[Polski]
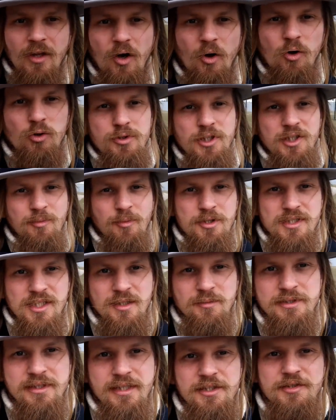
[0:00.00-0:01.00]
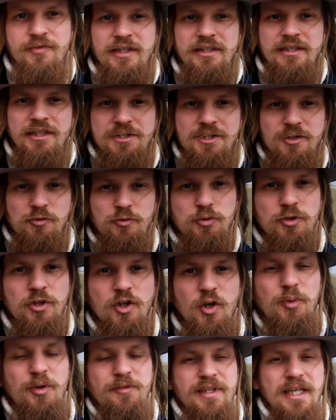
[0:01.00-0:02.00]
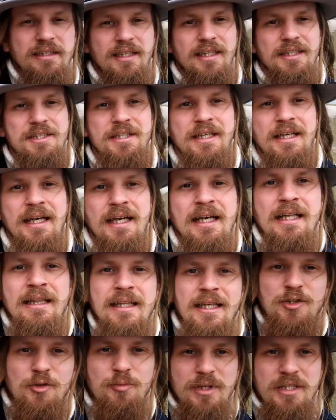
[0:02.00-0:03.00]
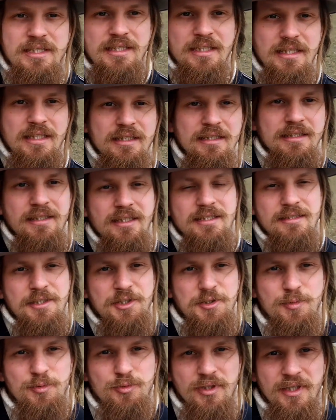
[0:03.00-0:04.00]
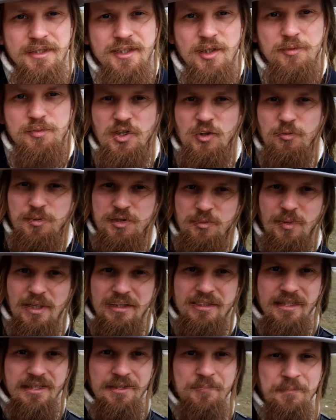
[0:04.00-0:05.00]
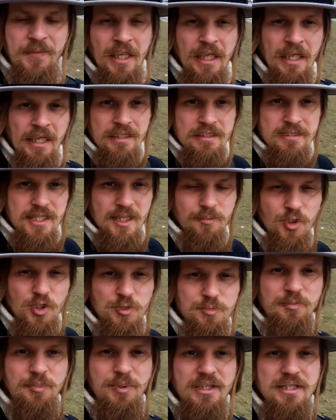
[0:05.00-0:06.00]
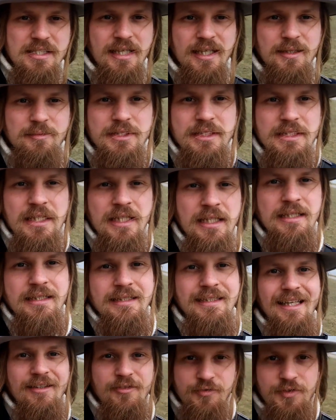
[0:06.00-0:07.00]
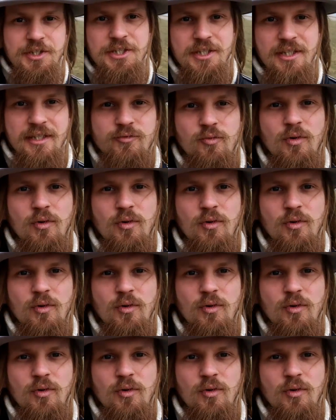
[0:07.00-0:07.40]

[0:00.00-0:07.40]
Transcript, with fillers: o których można by też faktycznie długo opowiadać. Natomiast e, jesteśmy tutaj nie przez przypadek. Za moimi plecami na Wiśle